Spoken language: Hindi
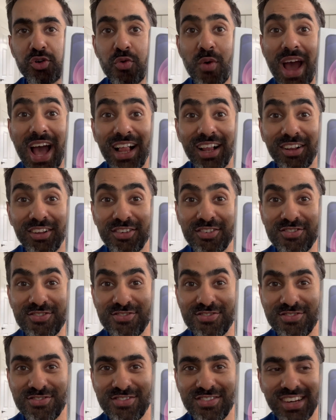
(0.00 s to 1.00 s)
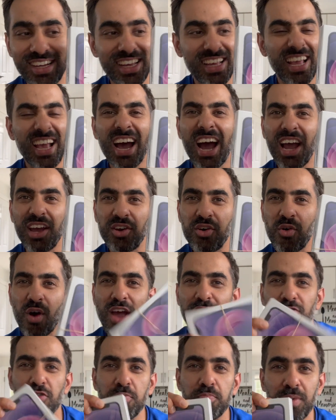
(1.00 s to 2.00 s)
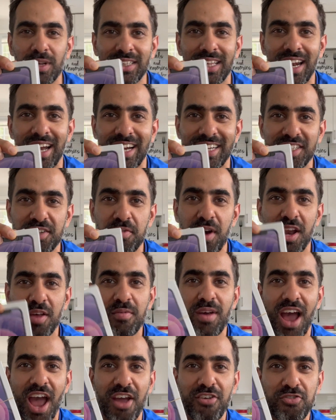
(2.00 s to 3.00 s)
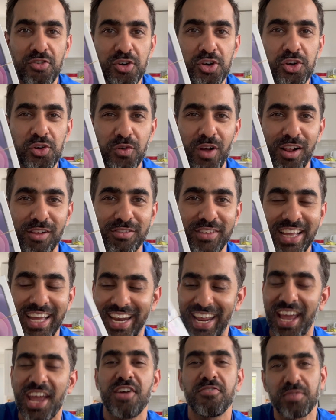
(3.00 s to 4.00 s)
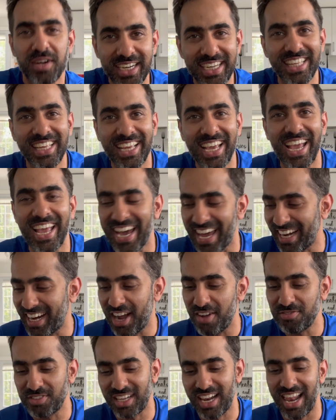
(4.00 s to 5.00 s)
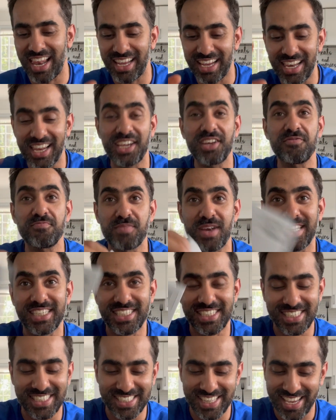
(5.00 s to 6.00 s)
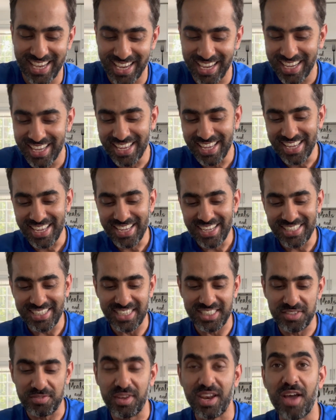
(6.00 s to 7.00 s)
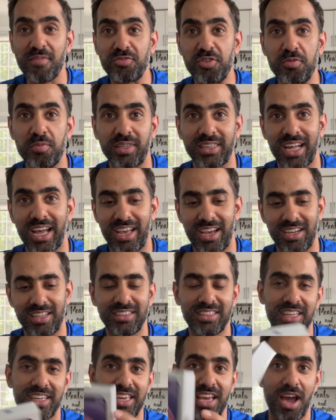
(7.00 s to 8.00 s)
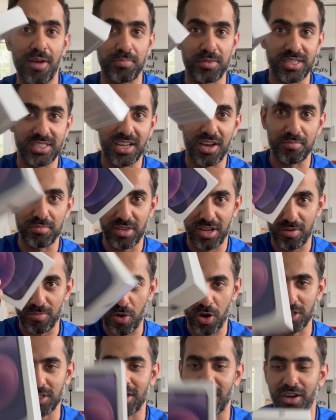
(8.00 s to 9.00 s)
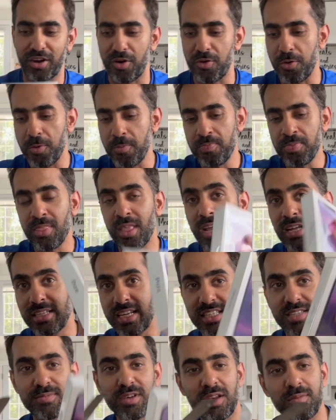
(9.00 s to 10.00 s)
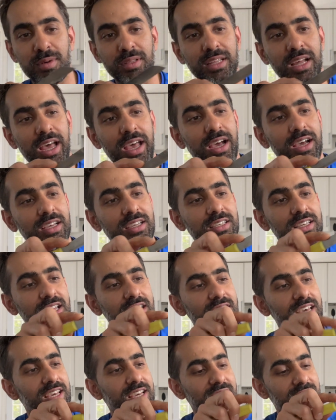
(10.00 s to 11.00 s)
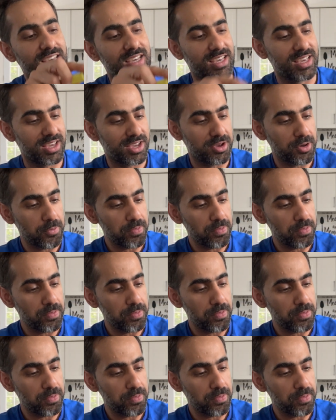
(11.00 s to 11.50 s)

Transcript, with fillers: 12 आई नो आईफोन पंद्रह के ज़माने में आईफोन 12 दे रहे हैं बट ठीक है यार काम चला लेंगे लेकिन बेस्ट चीज़ ये है जैसे मैंने आपको बताया देखिए आपके सामने अनबॉक्स कर रहा हूँ जैसे मैंने बताया ये